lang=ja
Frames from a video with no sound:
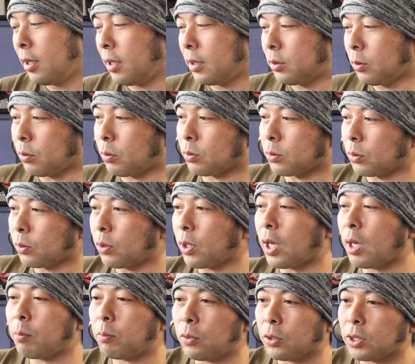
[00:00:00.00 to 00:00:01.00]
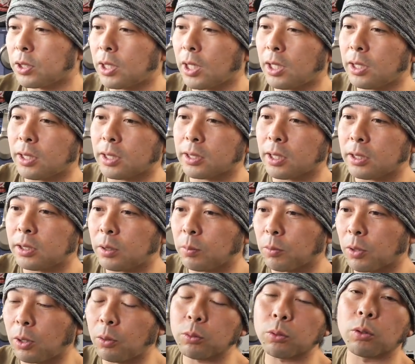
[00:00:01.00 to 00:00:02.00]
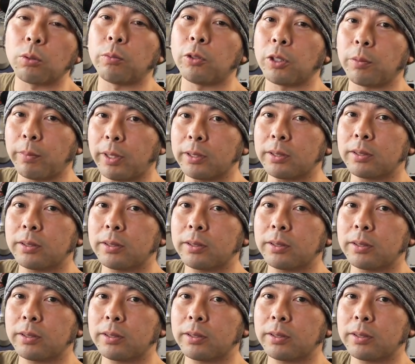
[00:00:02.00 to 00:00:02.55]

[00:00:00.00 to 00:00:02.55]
えちょっとその辺も引き合いに出させてもらおうと思いま